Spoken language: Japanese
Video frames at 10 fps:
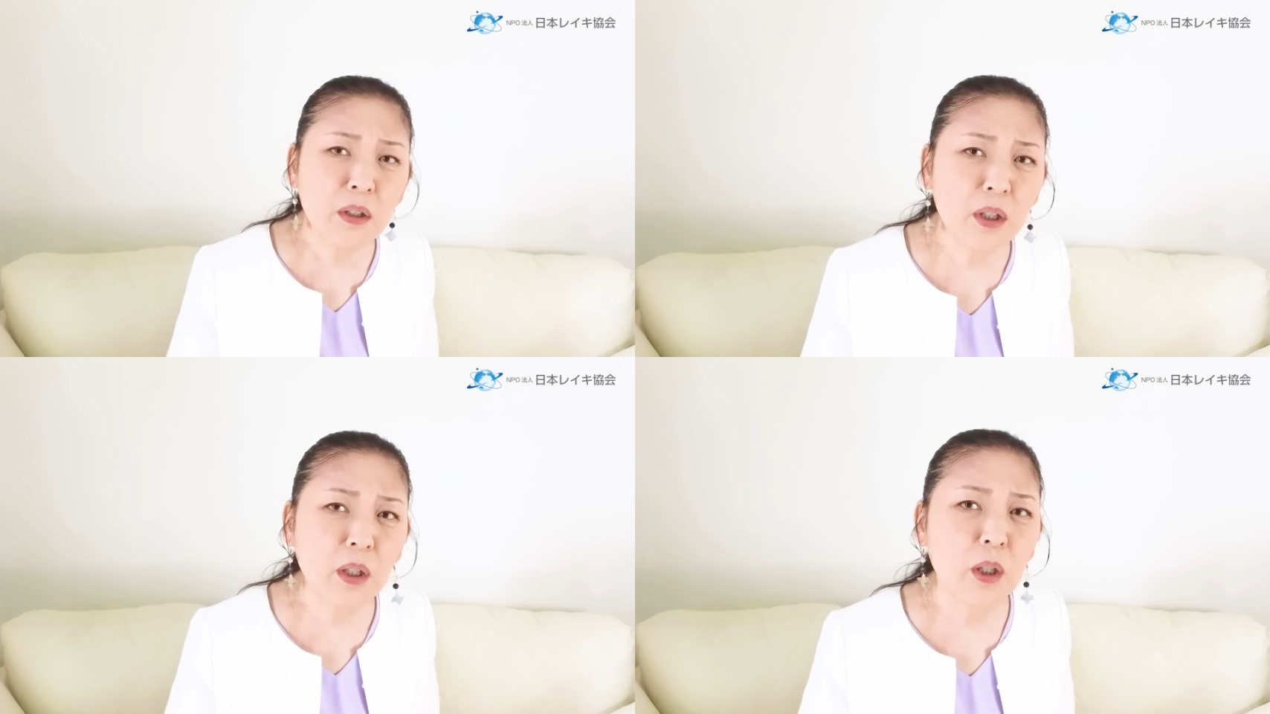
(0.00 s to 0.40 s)

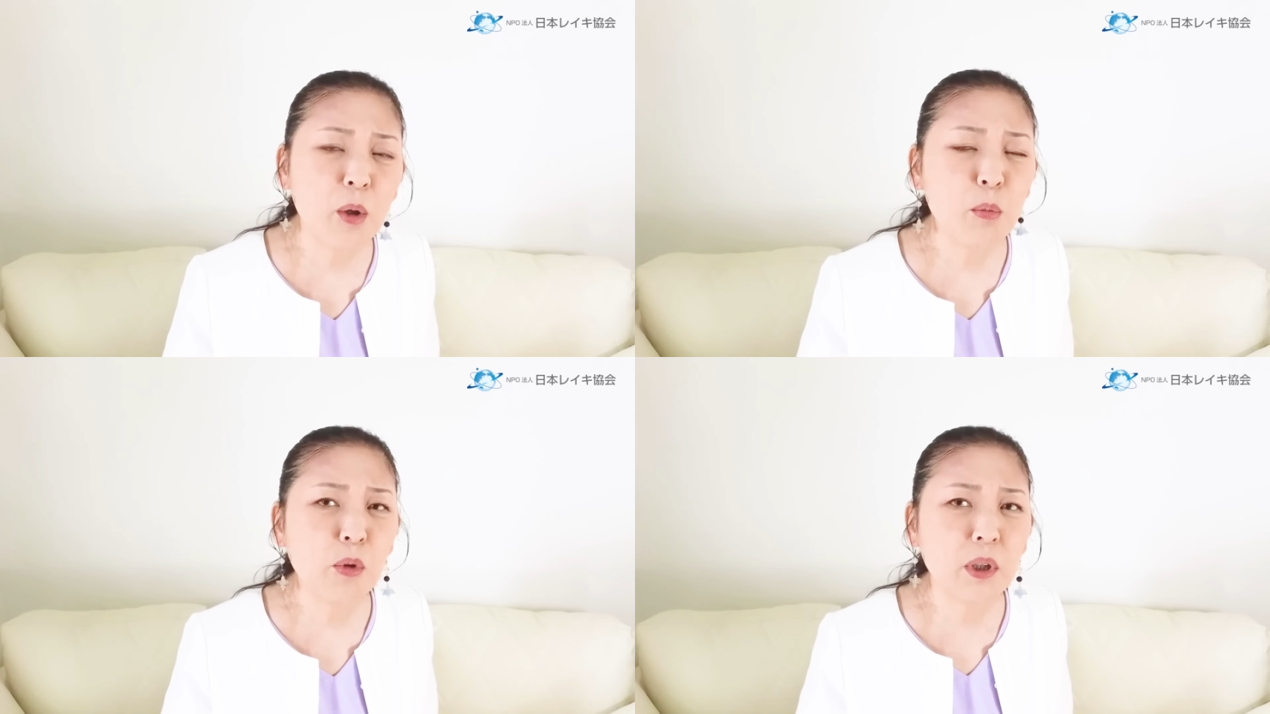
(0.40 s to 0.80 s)
なんで
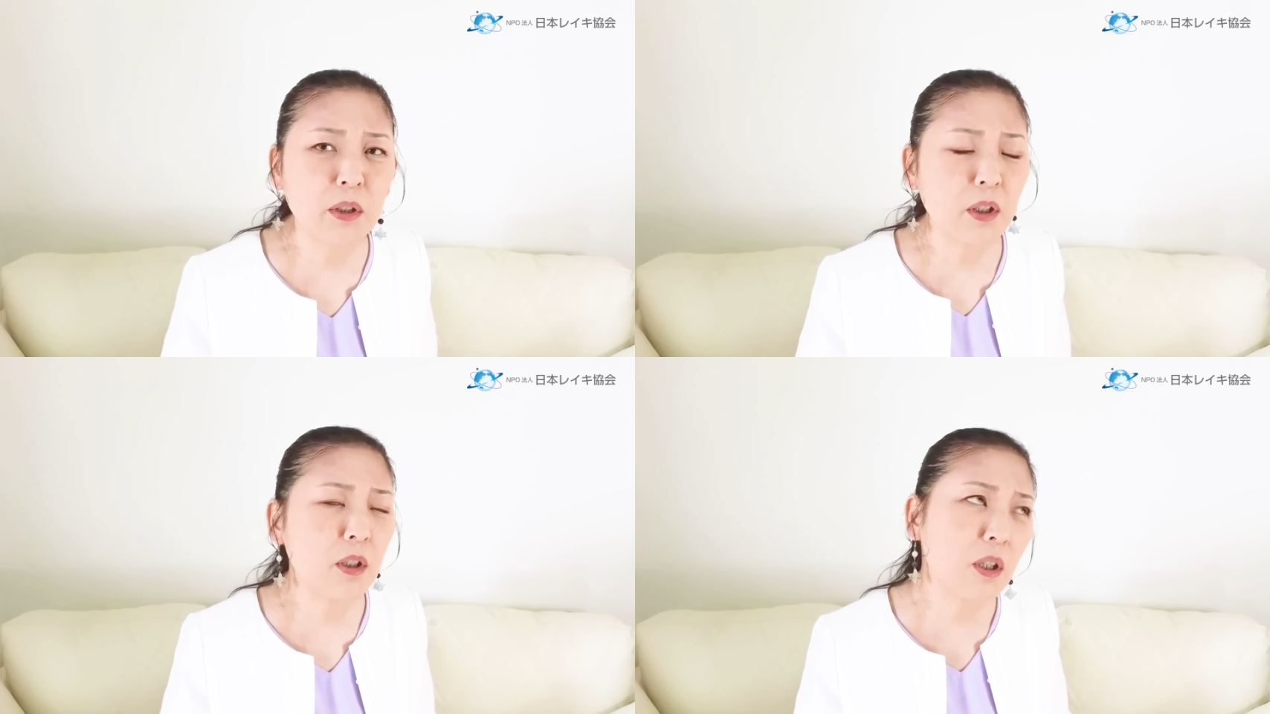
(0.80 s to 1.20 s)
願望
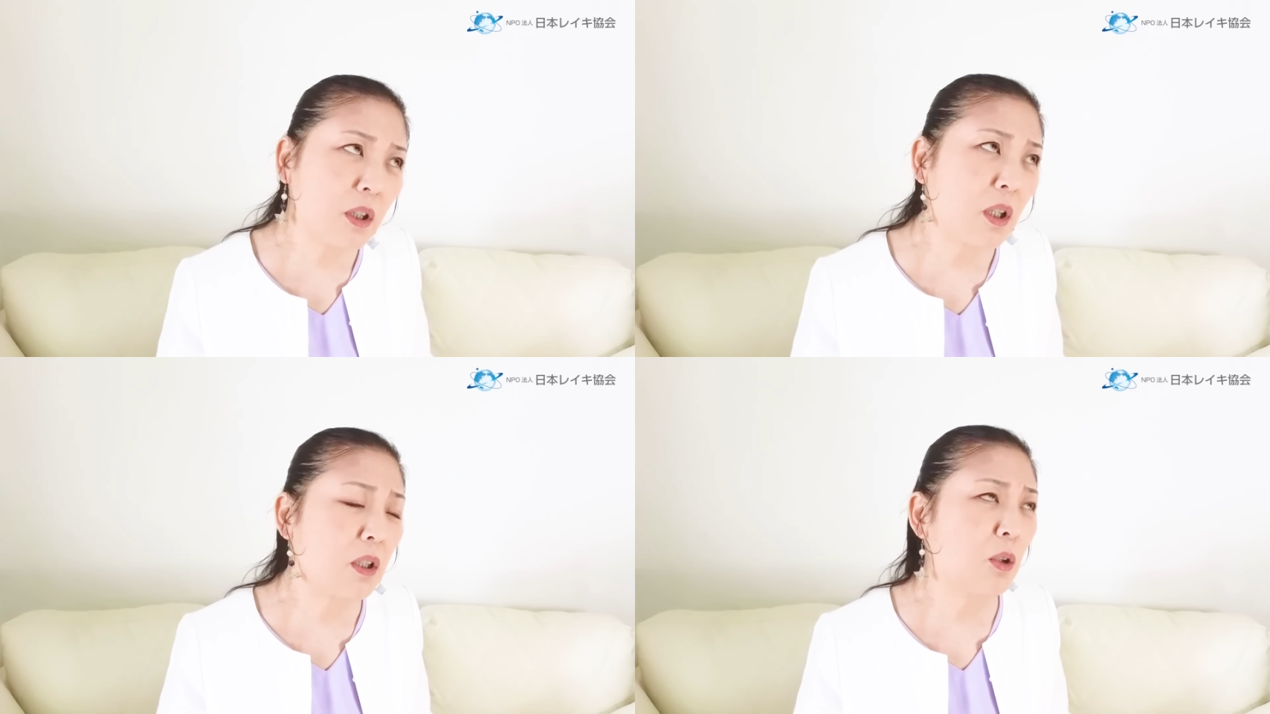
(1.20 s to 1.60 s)
達成で
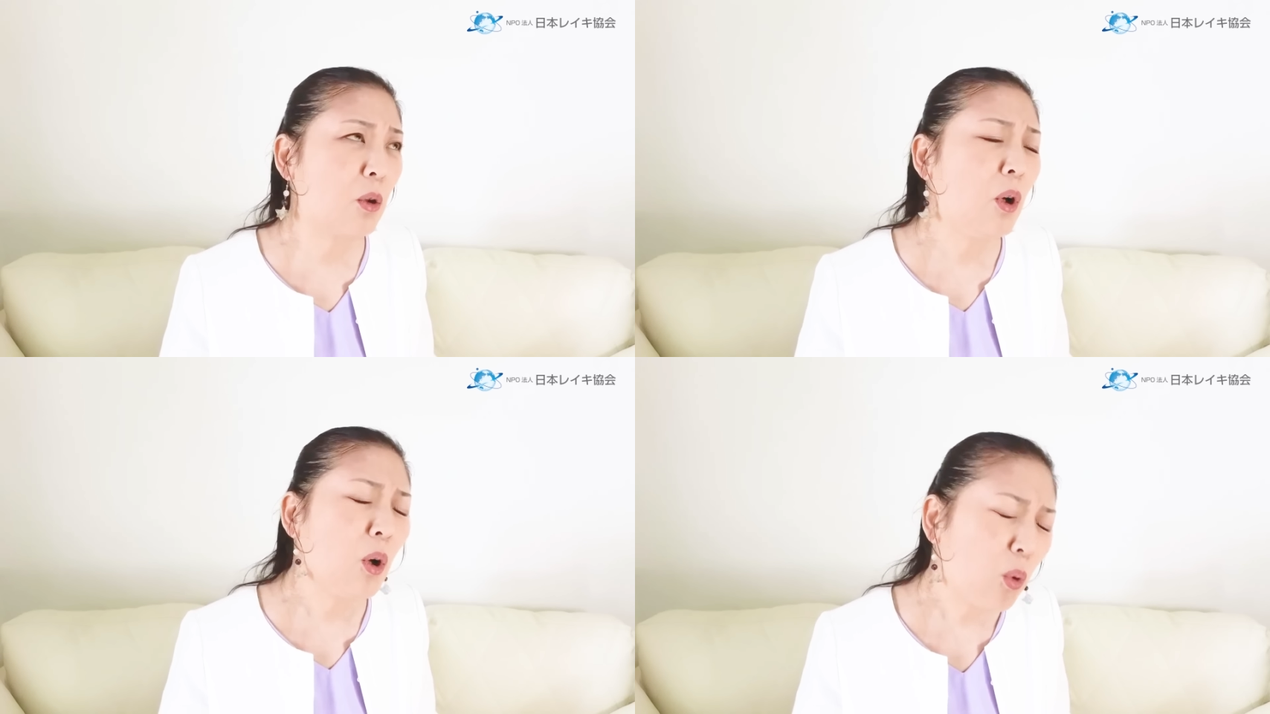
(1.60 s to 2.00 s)
きないんだろう